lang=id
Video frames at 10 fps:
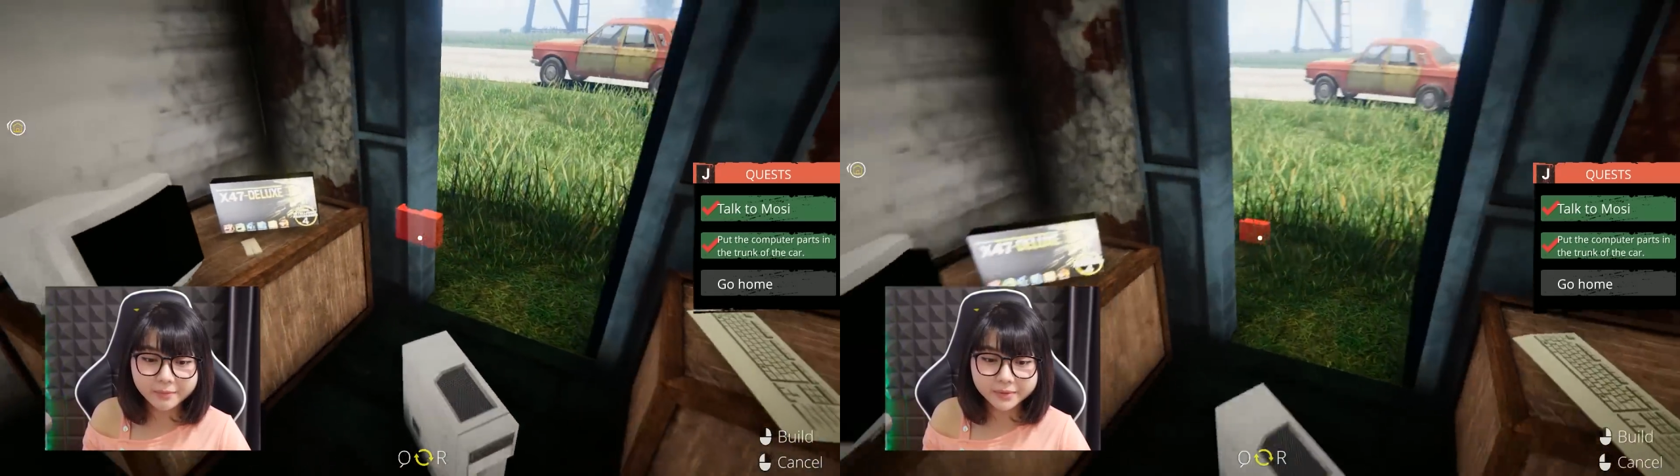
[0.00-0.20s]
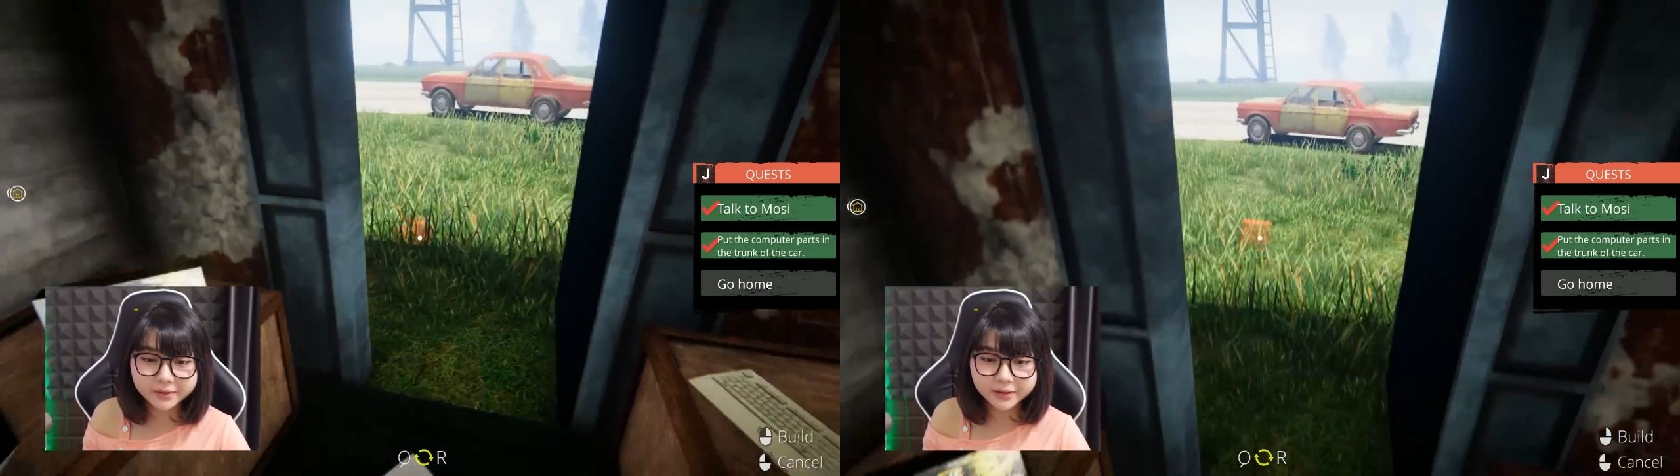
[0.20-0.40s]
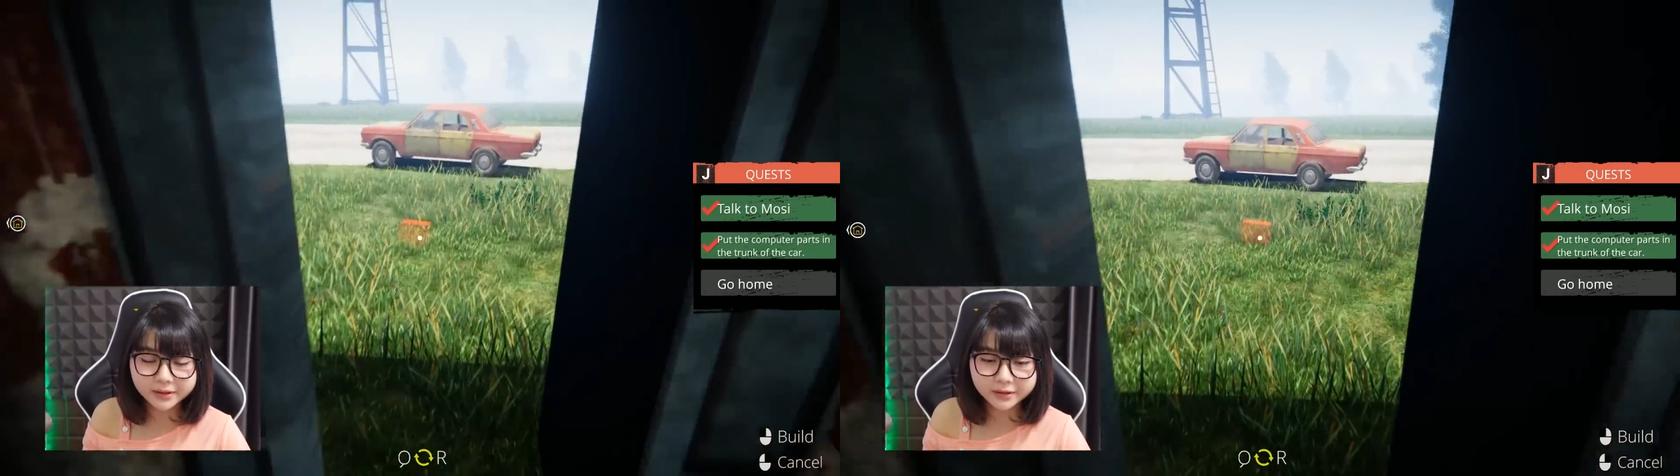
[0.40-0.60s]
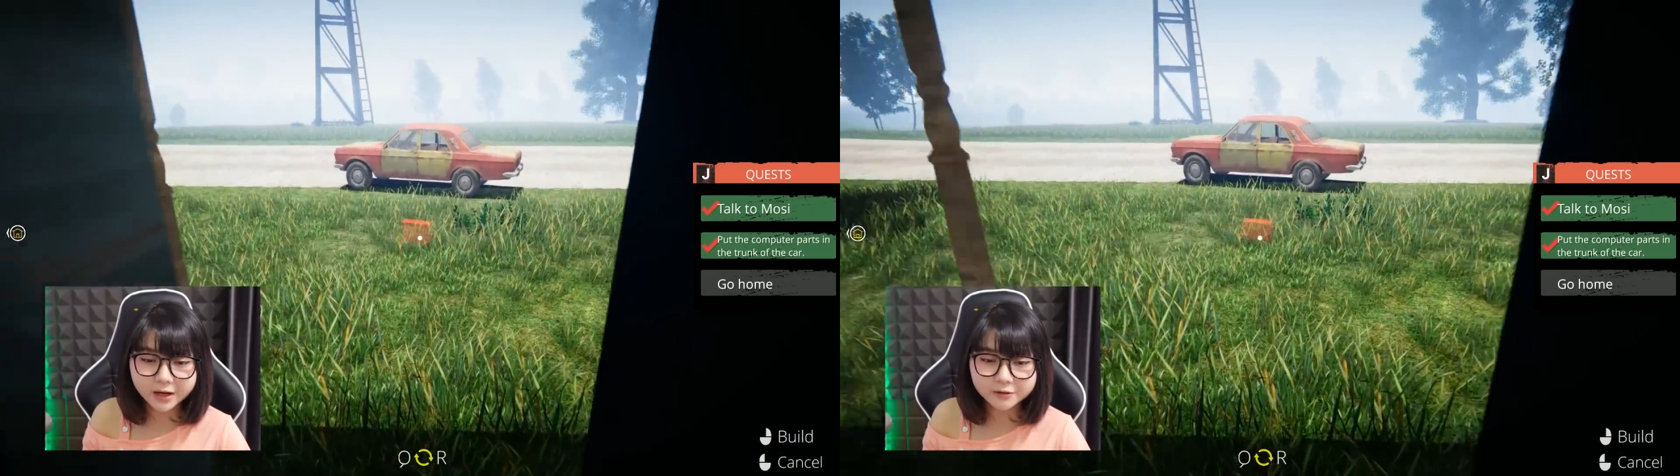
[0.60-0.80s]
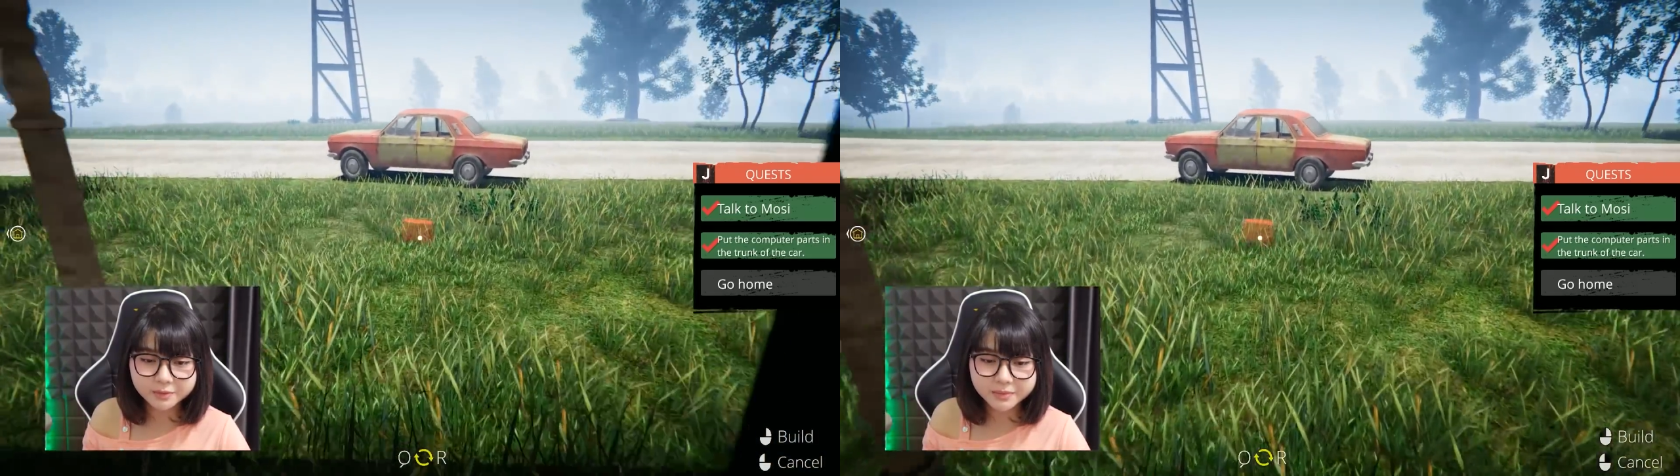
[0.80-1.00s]
yang penting kita
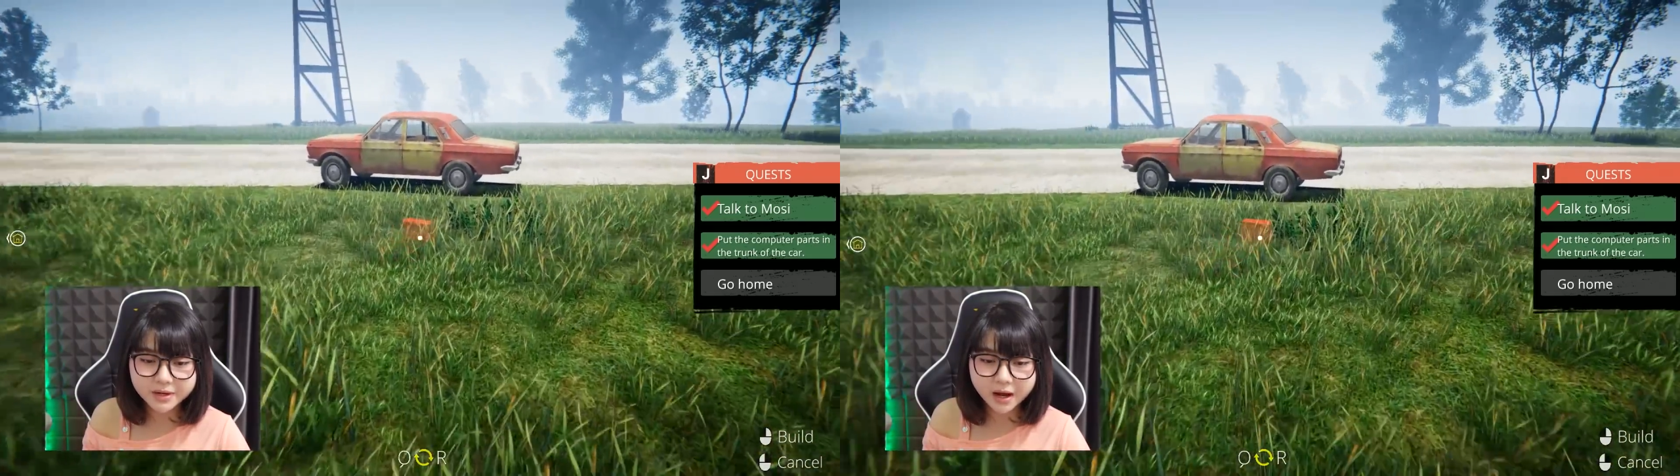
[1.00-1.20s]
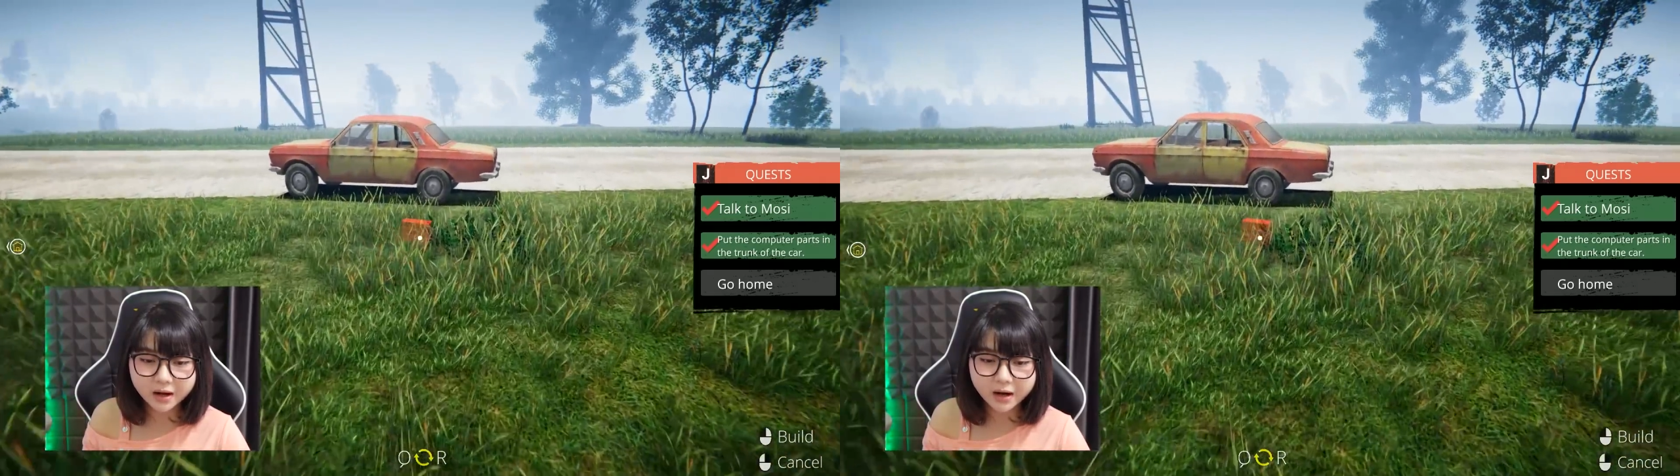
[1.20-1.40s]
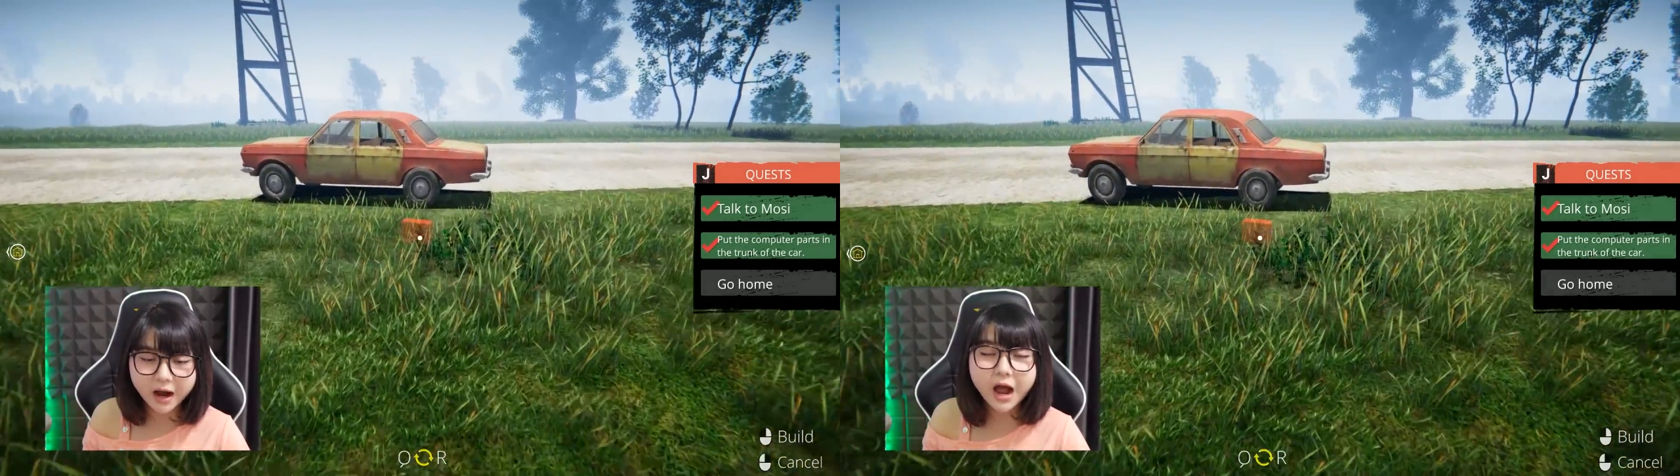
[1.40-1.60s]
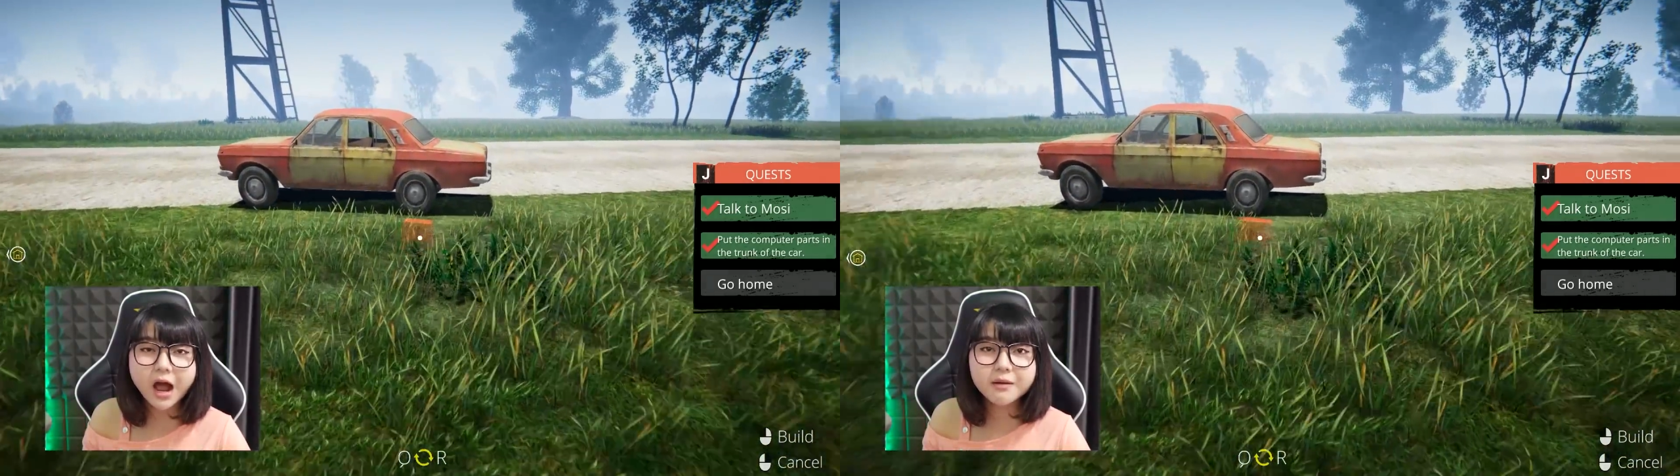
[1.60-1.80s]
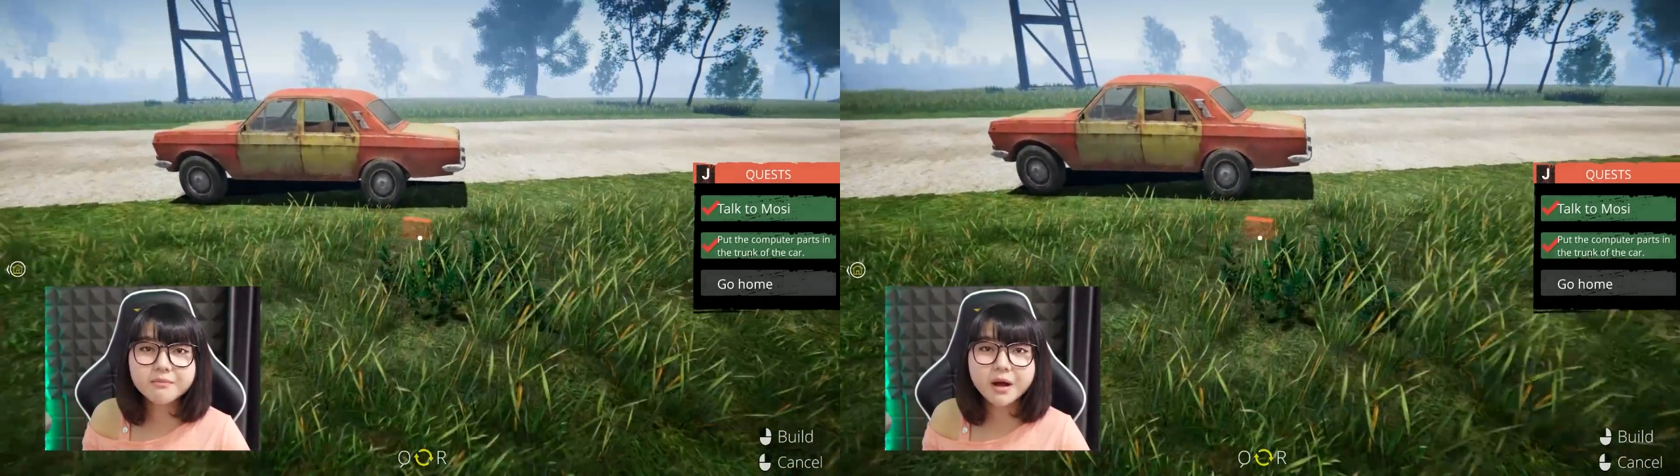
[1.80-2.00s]
harus memindahkan